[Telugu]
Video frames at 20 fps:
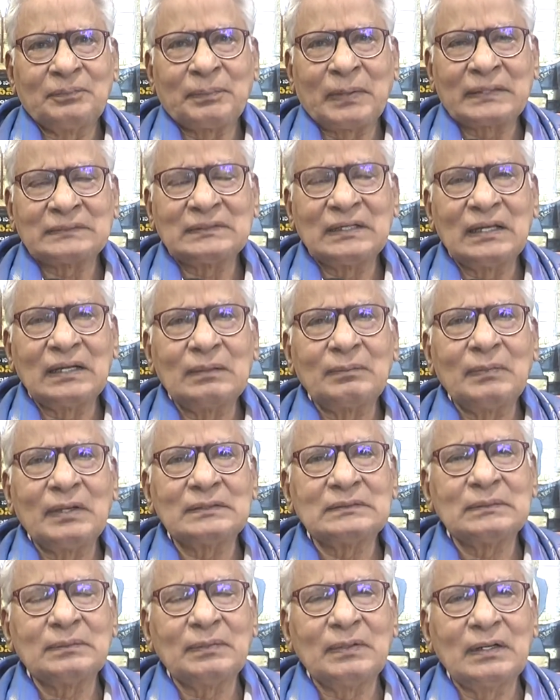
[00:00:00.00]
ప్రసార
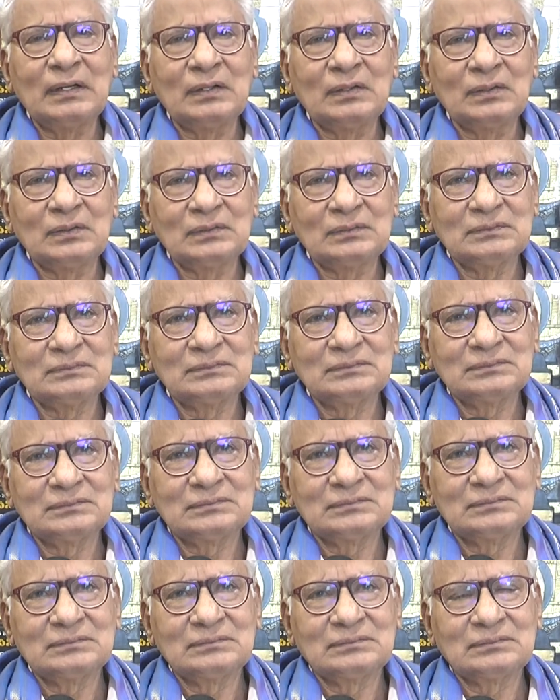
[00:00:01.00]
మాధ్యమాల్లో
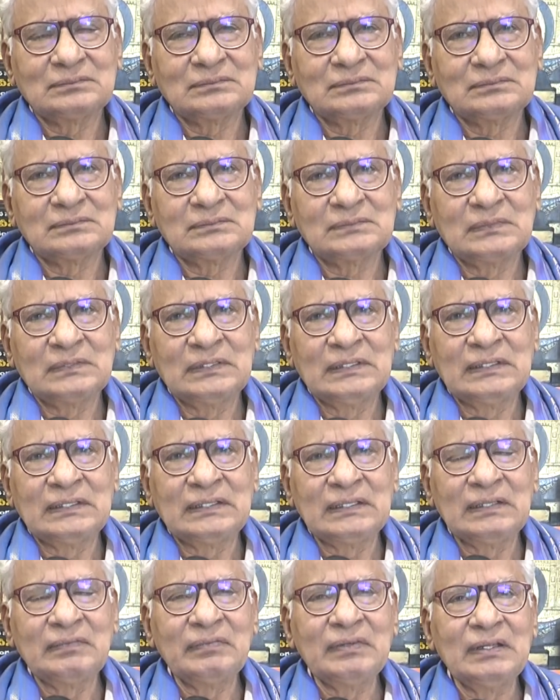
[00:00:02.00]
ఈ
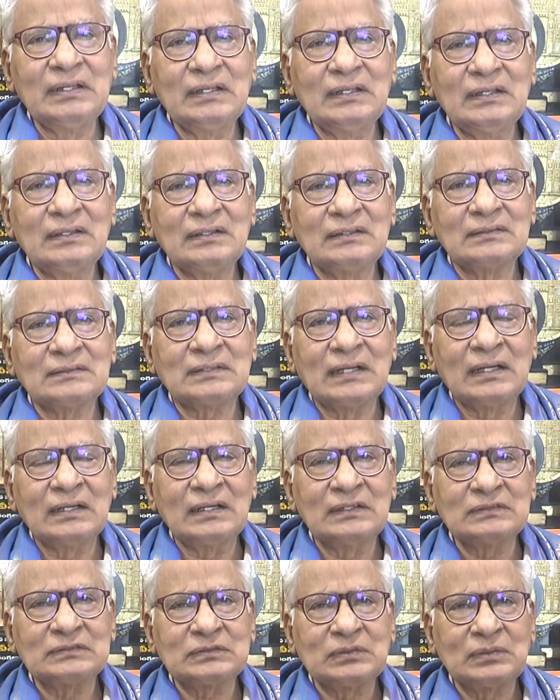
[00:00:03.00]
టీవీ
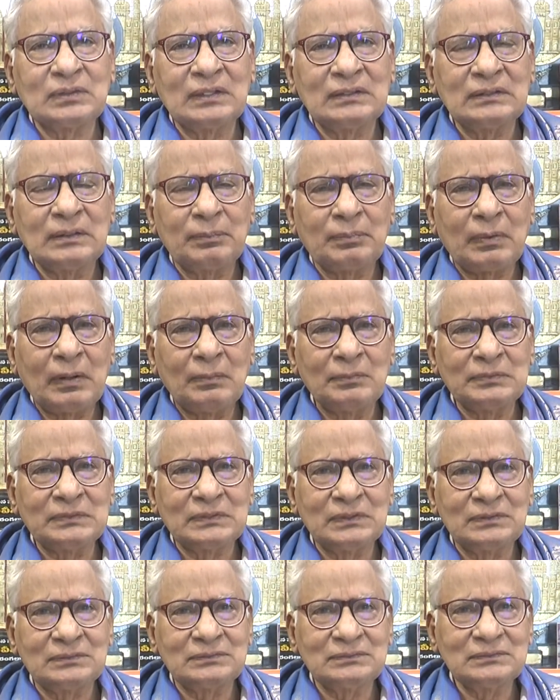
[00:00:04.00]
ఛానల్స్కున్నంత
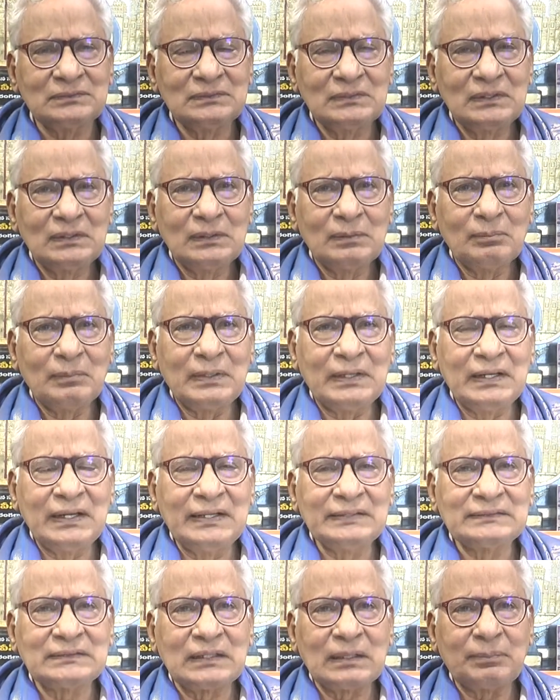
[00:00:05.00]
ప్రాముఖ్యం మరే
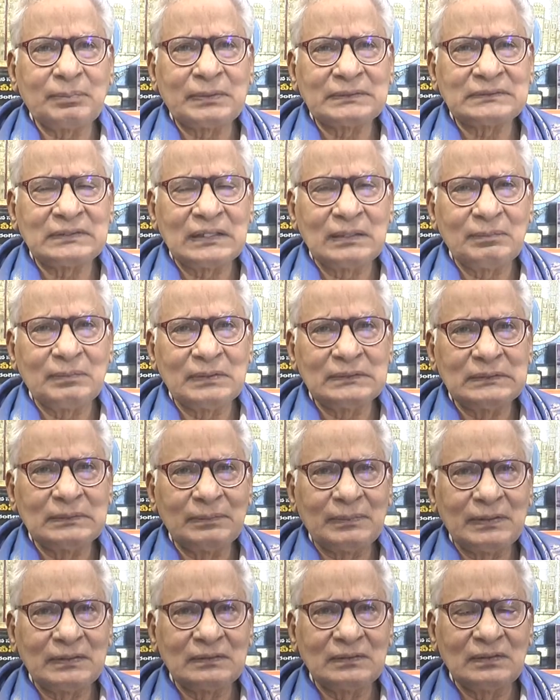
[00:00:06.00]
ఇతర ప్రసార
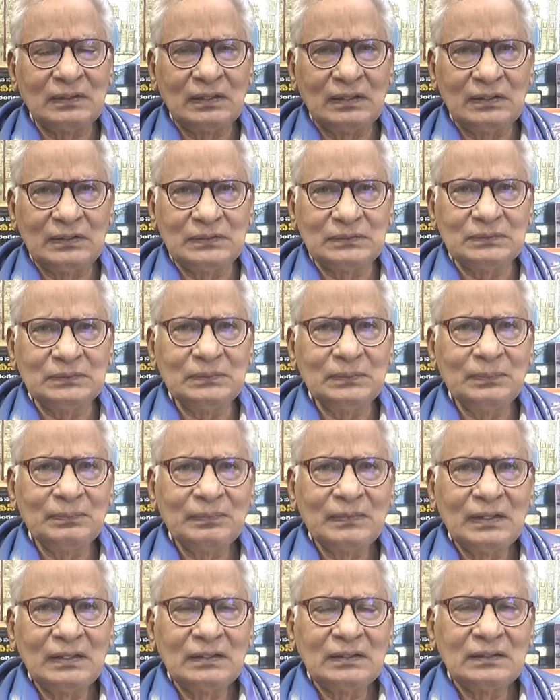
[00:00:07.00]
మాధ్యమానికి కూడా లేదు
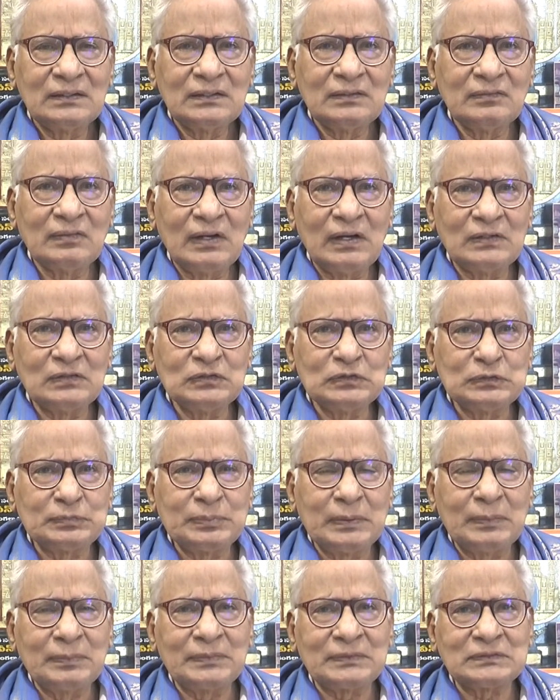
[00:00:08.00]
ఇవాళ న్యూస్
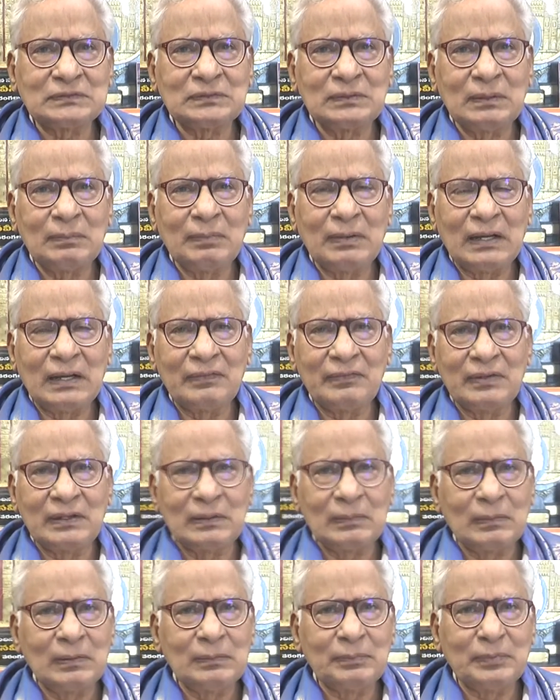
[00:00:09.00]
పేపర్స్ కూడా బాగా
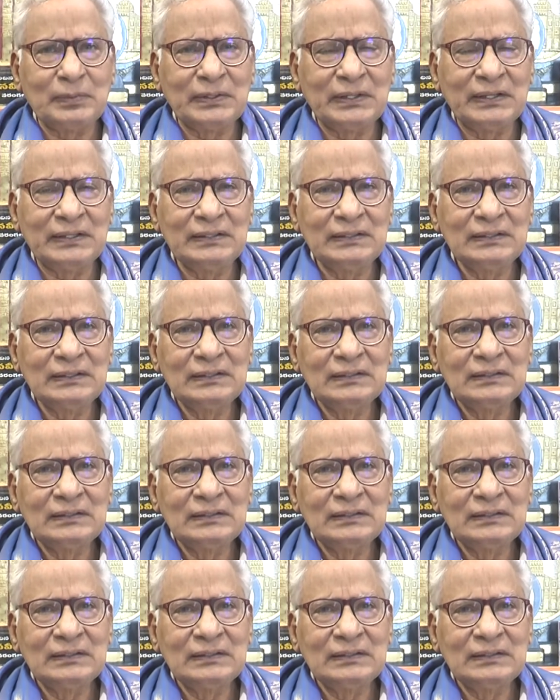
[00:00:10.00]
వెనుకబడిపోయాయి